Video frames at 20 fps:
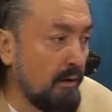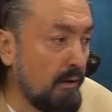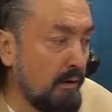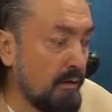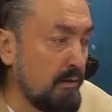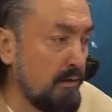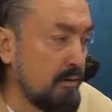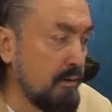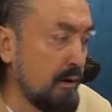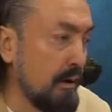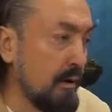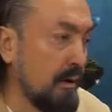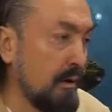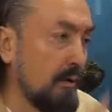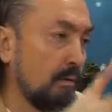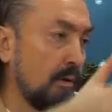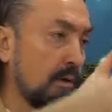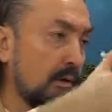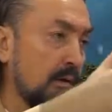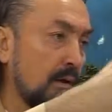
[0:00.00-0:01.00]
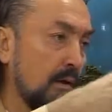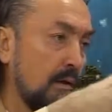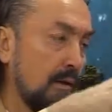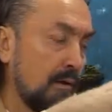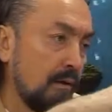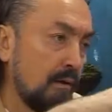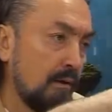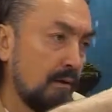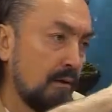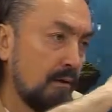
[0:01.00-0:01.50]
Ee, Cenab-ı Allah
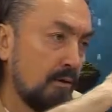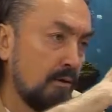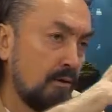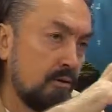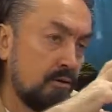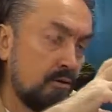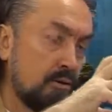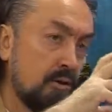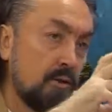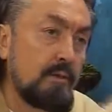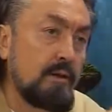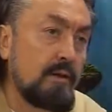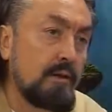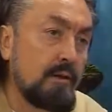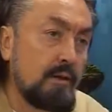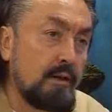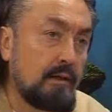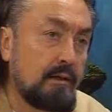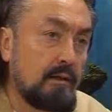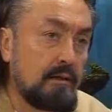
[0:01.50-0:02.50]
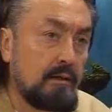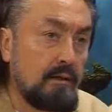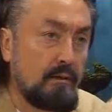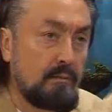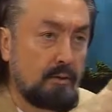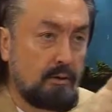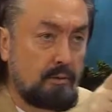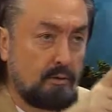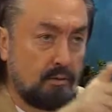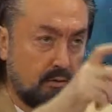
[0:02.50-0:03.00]
e, Cibril
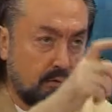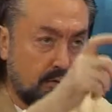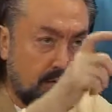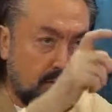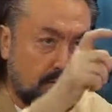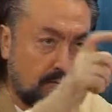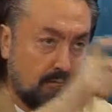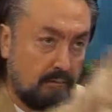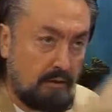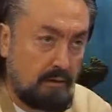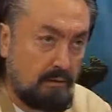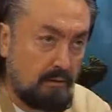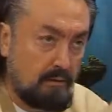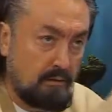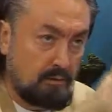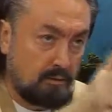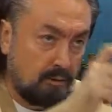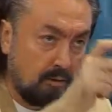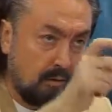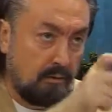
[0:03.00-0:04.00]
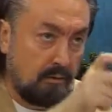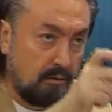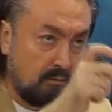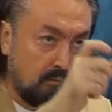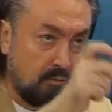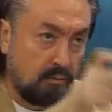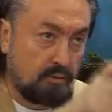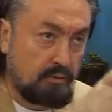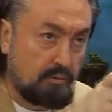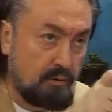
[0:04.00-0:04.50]
kanalıyla bildiriyor senin ver,
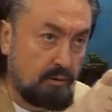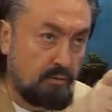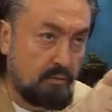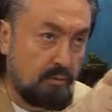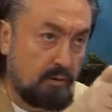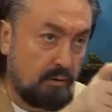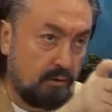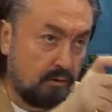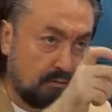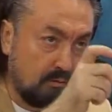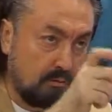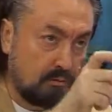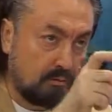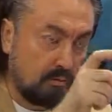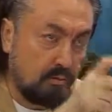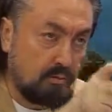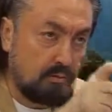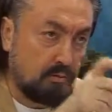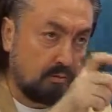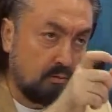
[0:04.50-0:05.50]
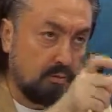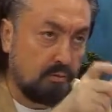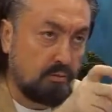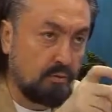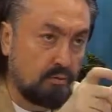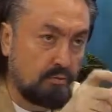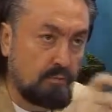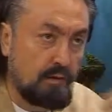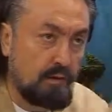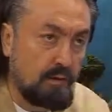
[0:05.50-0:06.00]
söylediğin bu sır olan sözü
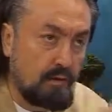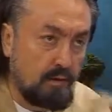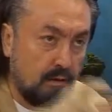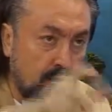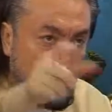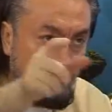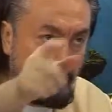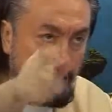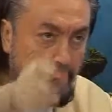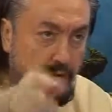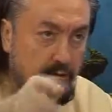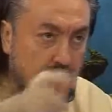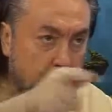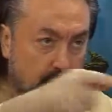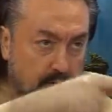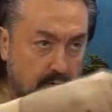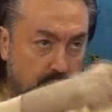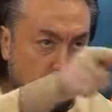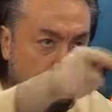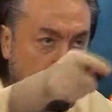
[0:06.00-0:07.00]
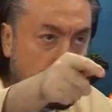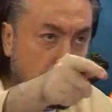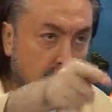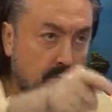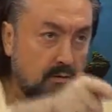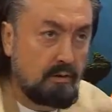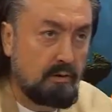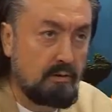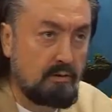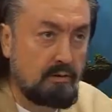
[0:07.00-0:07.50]
konuşmayı. Gitti söyledi
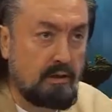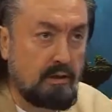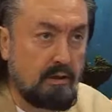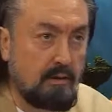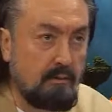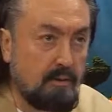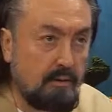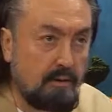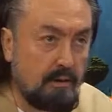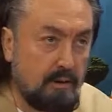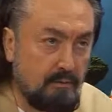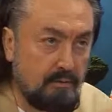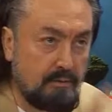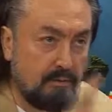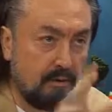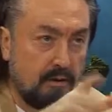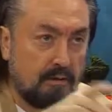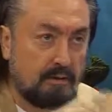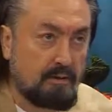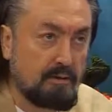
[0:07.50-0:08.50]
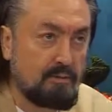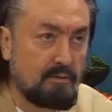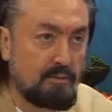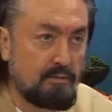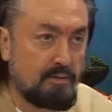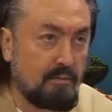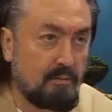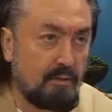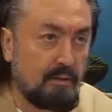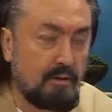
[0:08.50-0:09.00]
diyor Cenab-ı Allah. Hepsini
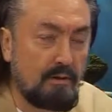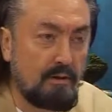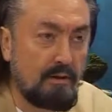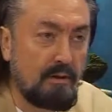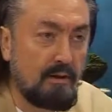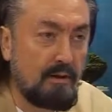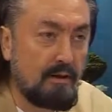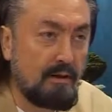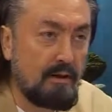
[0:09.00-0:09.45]
anlatıyor Cibril.